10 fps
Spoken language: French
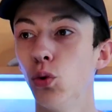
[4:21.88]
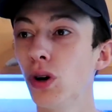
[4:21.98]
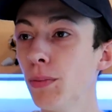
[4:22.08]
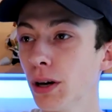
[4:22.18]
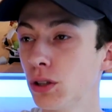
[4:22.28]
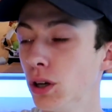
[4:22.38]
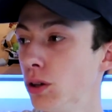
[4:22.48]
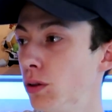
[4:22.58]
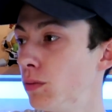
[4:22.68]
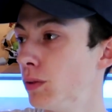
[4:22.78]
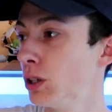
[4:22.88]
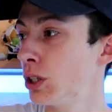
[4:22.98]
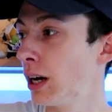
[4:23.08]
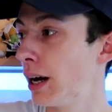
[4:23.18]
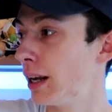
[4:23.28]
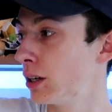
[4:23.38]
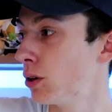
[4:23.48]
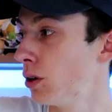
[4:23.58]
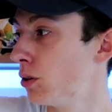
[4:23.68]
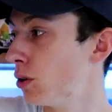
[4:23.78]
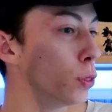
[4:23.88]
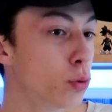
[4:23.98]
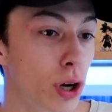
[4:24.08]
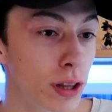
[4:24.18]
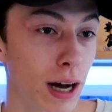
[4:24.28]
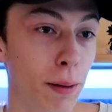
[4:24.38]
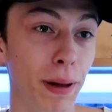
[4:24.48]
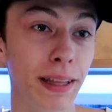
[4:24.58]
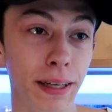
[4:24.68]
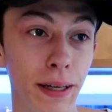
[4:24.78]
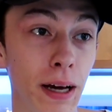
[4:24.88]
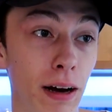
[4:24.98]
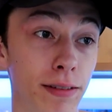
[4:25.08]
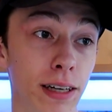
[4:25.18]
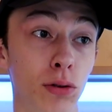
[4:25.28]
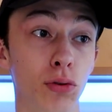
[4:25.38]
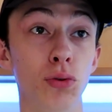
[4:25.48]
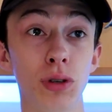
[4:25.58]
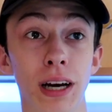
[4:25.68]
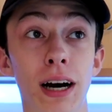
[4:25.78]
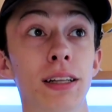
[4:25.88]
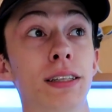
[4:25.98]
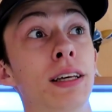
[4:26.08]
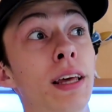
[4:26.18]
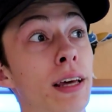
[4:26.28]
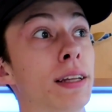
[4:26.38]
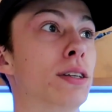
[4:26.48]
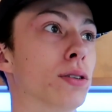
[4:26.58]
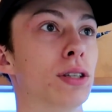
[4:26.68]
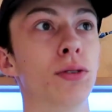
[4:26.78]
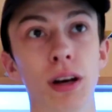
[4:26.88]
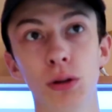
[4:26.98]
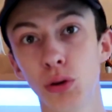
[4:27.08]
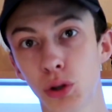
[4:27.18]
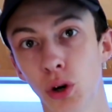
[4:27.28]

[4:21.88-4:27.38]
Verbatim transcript: Donc la personne, déjà à l'accueil, nous donne un panier avec une carte qui était censée ouvrir notre